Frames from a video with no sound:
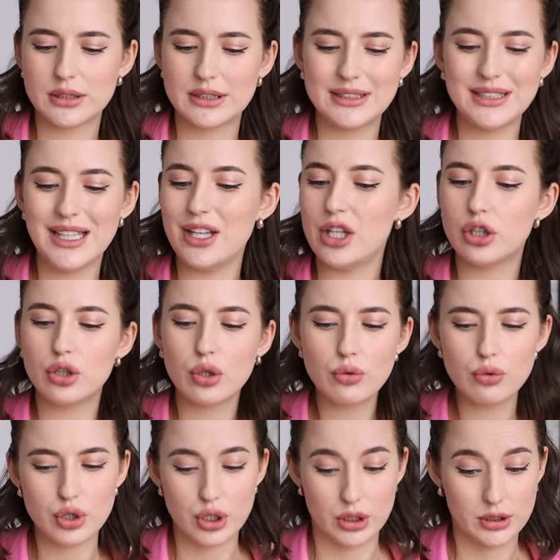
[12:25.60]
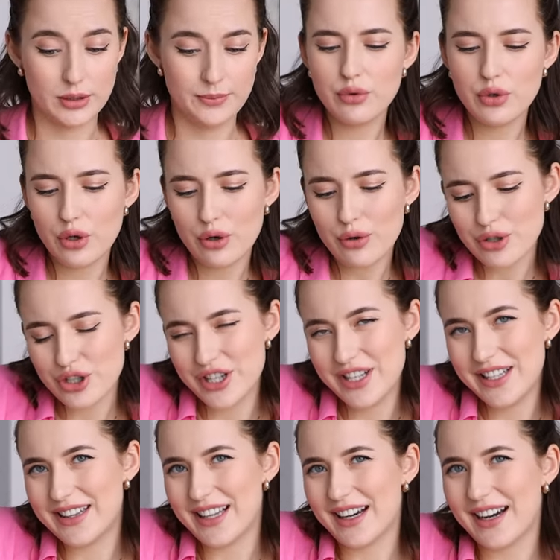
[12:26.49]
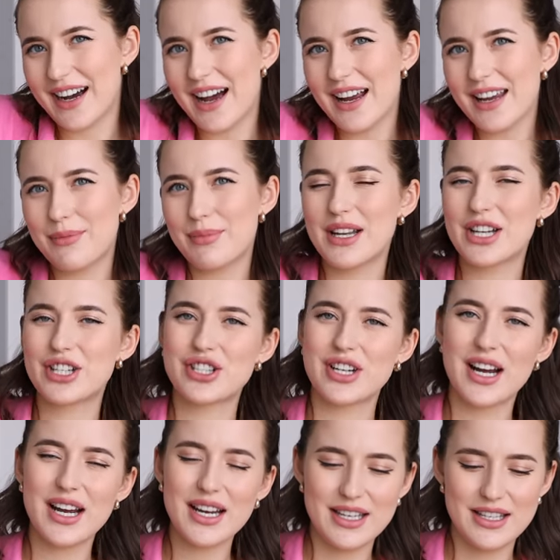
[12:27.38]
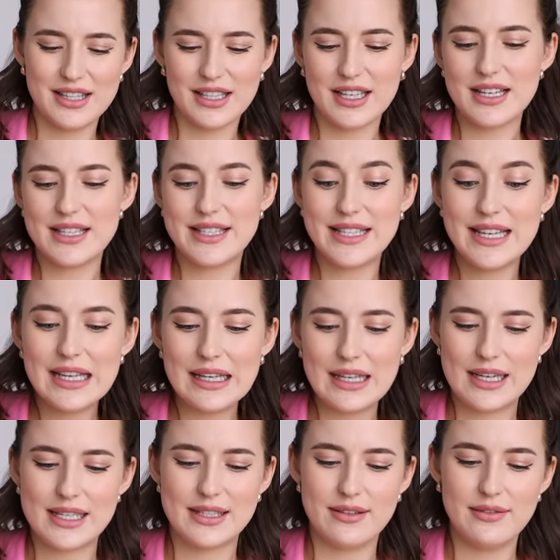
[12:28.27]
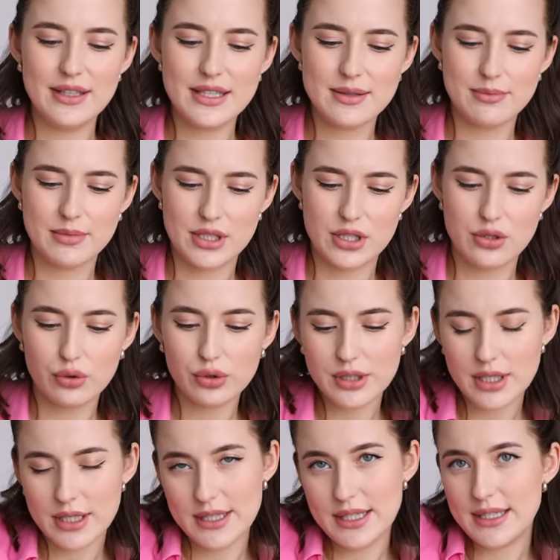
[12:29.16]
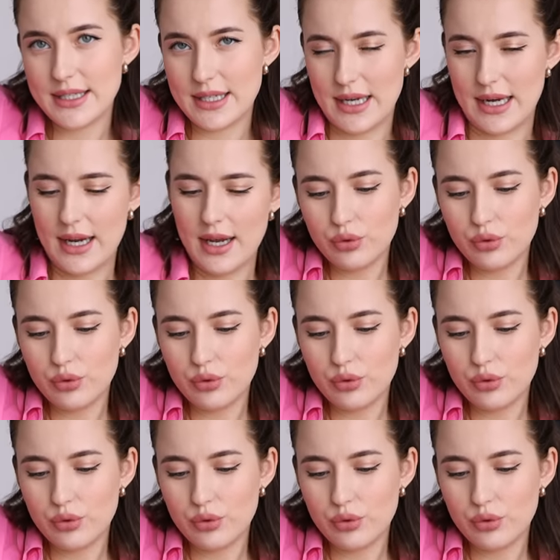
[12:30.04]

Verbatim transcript: с ней не дружит. И у нее уже не такая большая и не такая сильная зависимость от родителей.